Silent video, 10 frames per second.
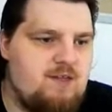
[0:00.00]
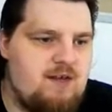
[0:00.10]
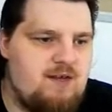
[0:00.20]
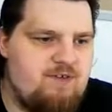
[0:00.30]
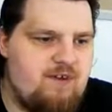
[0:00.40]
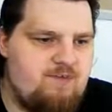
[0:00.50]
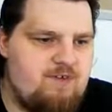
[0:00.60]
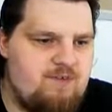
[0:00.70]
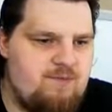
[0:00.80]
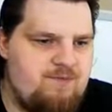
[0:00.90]
1, 2, 3, 4,
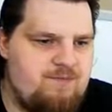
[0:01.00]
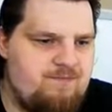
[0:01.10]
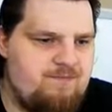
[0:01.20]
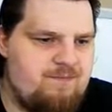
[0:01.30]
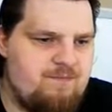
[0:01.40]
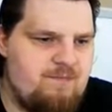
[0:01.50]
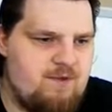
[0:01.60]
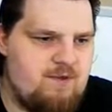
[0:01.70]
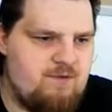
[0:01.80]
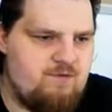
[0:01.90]
5.
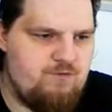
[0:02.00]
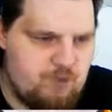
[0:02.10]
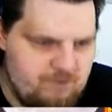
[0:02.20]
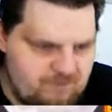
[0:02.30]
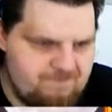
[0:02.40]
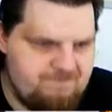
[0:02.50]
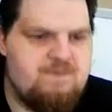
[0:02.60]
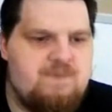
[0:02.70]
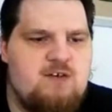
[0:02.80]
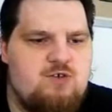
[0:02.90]
5.
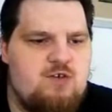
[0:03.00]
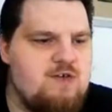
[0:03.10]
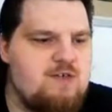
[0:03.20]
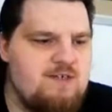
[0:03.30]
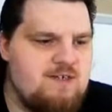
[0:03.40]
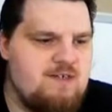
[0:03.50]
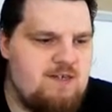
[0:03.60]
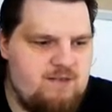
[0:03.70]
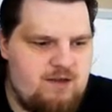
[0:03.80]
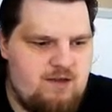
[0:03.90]
Dankeschön.
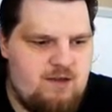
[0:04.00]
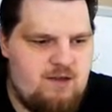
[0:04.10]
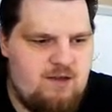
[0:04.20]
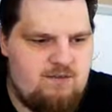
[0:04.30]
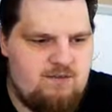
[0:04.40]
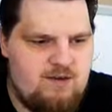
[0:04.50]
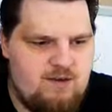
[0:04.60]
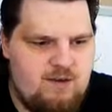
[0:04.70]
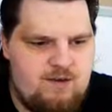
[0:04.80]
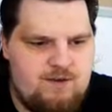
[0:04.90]
1, 2, 3, 1, 2,
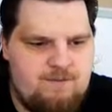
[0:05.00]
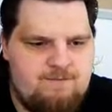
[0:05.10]
3.